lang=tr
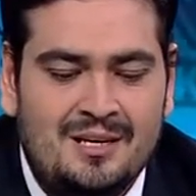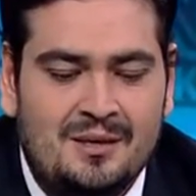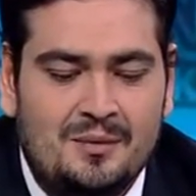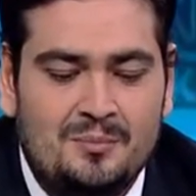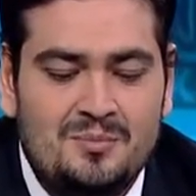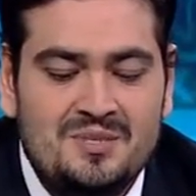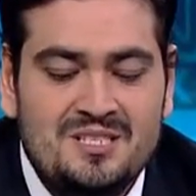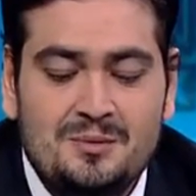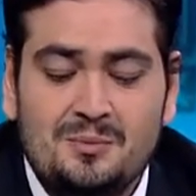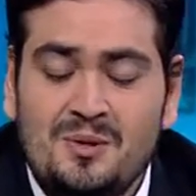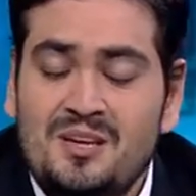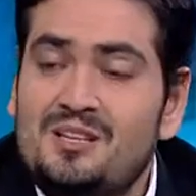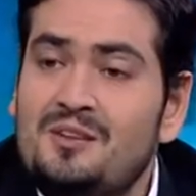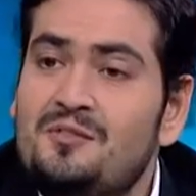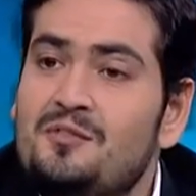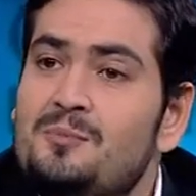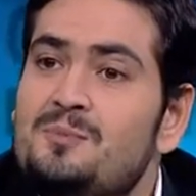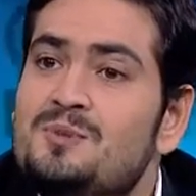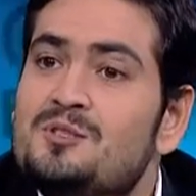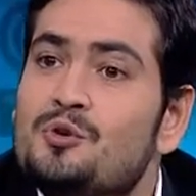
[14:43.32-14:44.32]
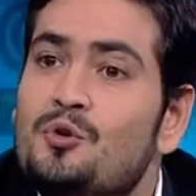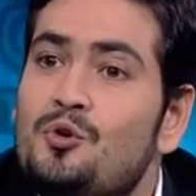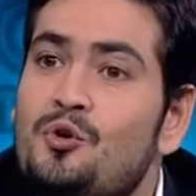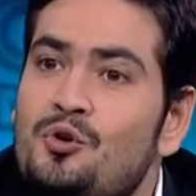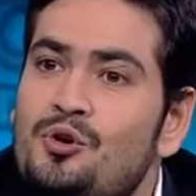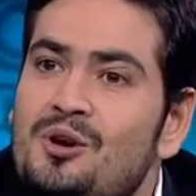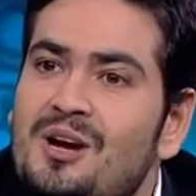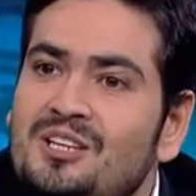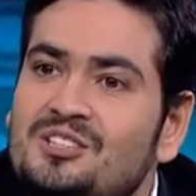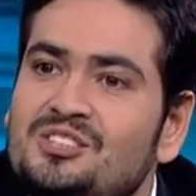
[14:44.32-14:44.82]
Bizim hedefimiz
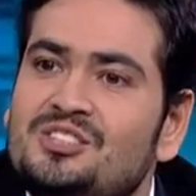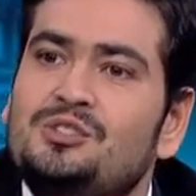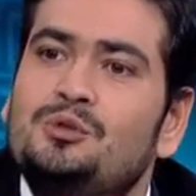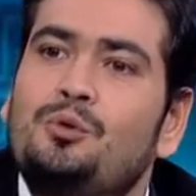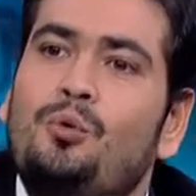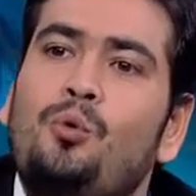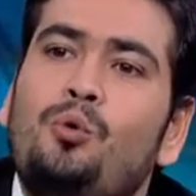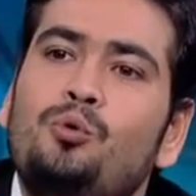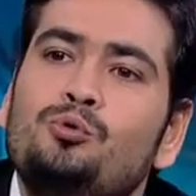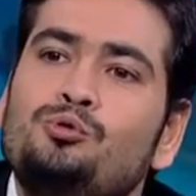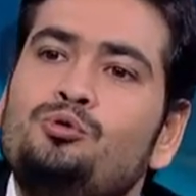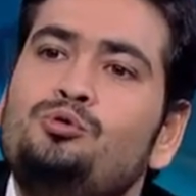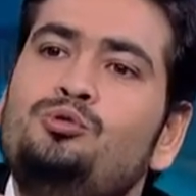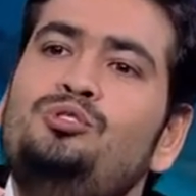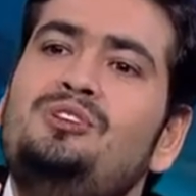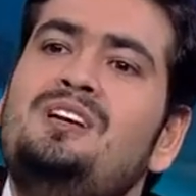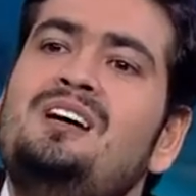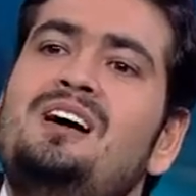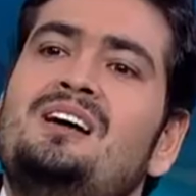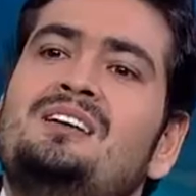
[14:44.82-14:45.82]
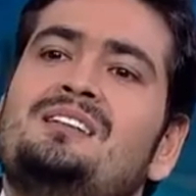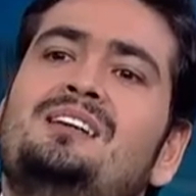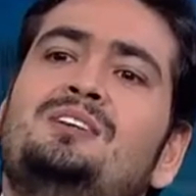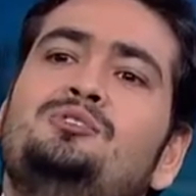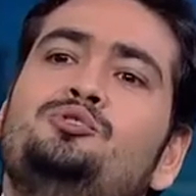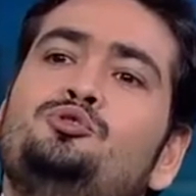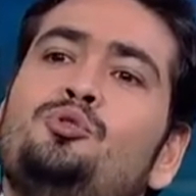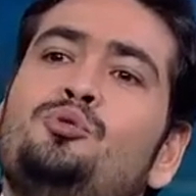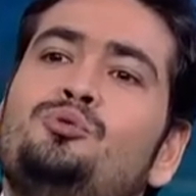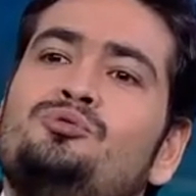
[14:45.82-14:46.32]
öğrenciyi olduğu
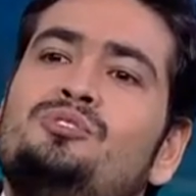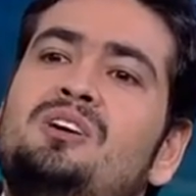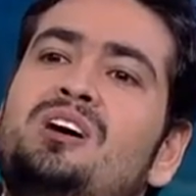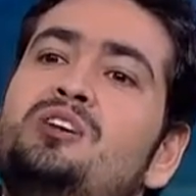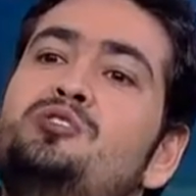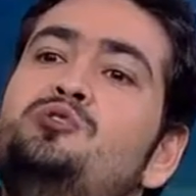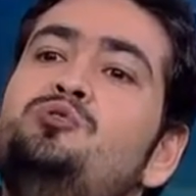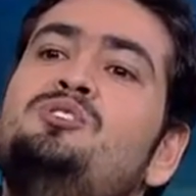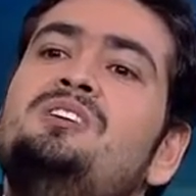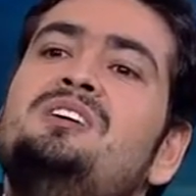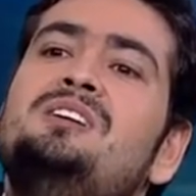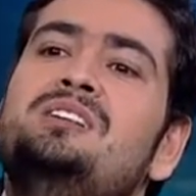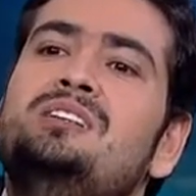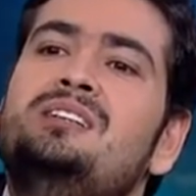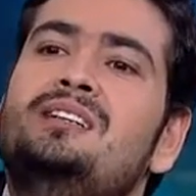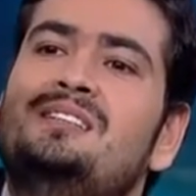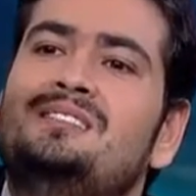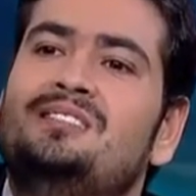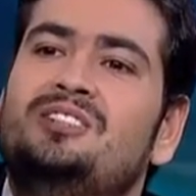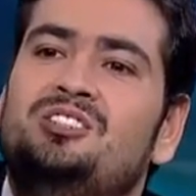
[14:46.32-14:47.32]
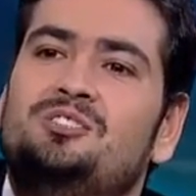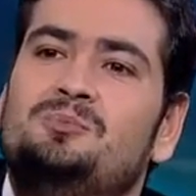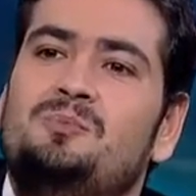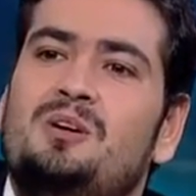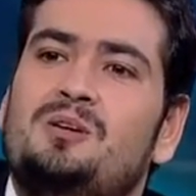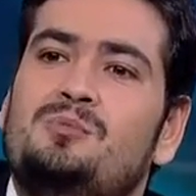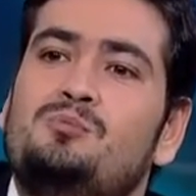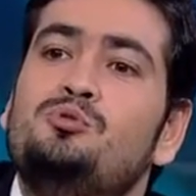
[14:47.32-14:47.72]
yerden çok daha yukarılara taşımak.